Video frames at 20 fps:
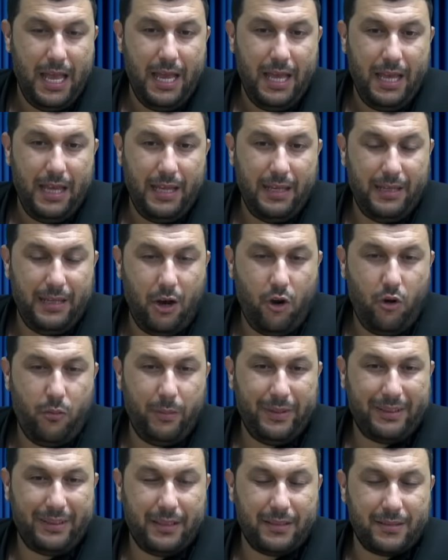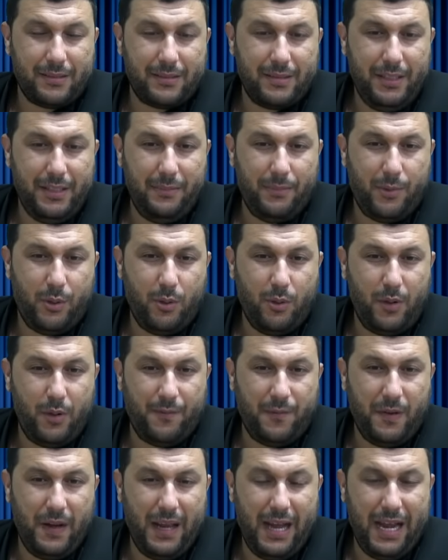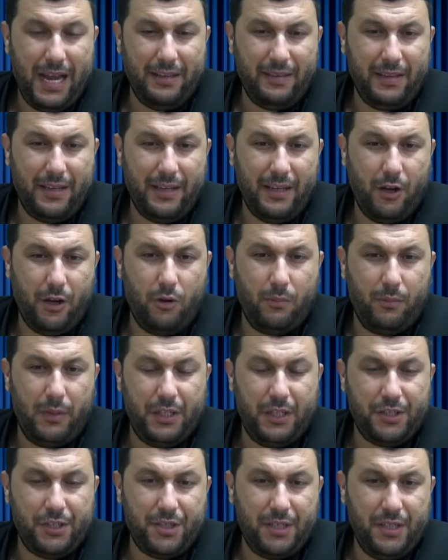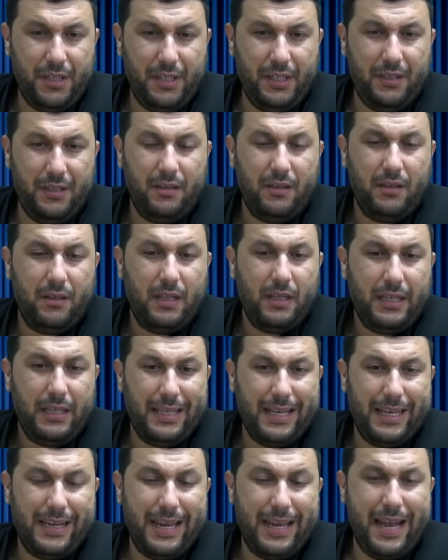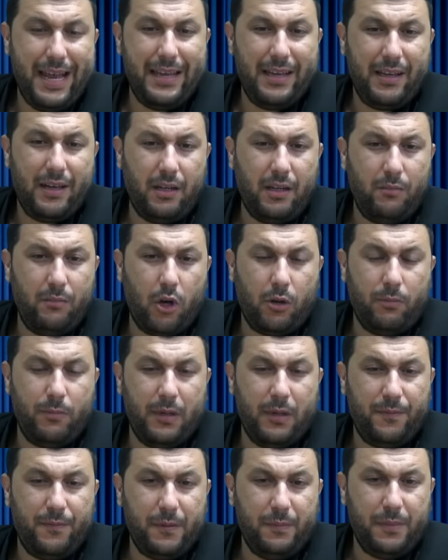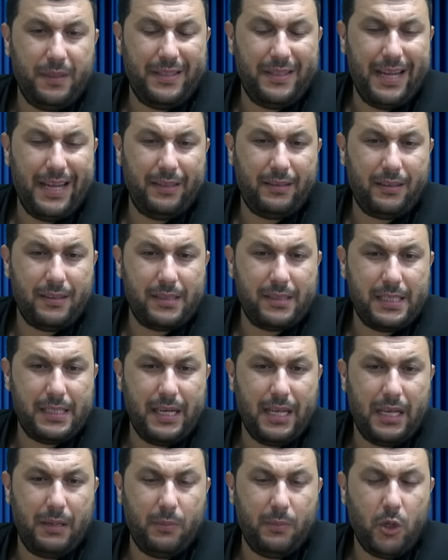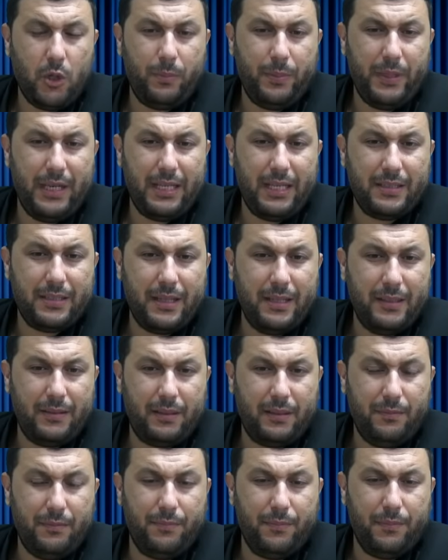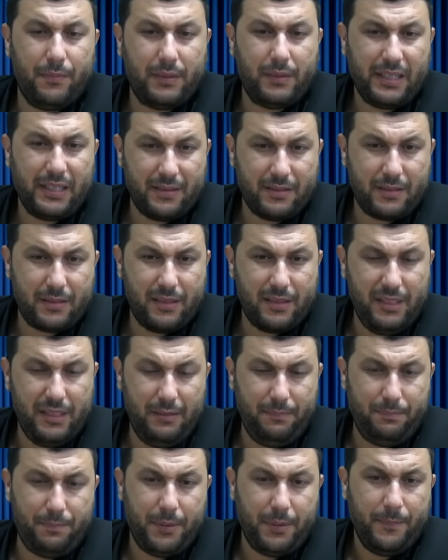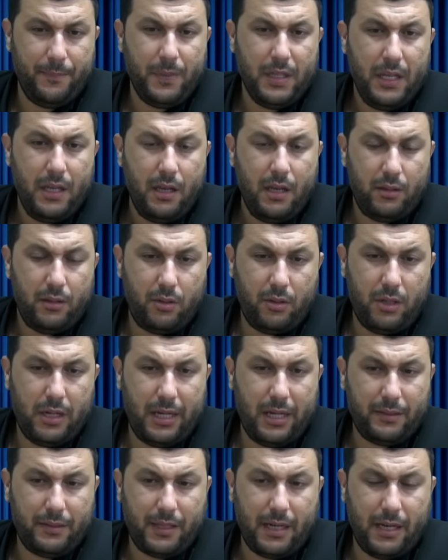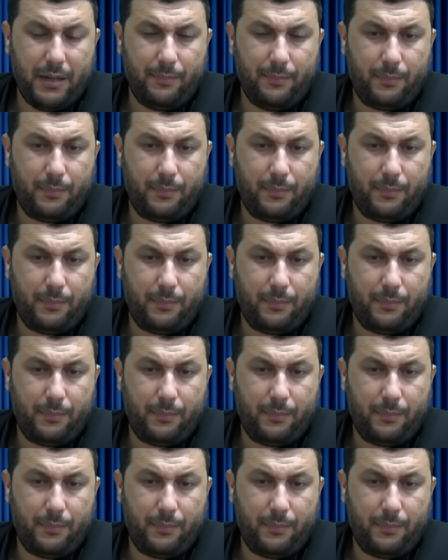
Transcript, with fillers: يوم التنصيب هو في العادة يوم 20 يناير المقبل في بداية السنة المقبلة سيتم تنصيب دونالد ترامب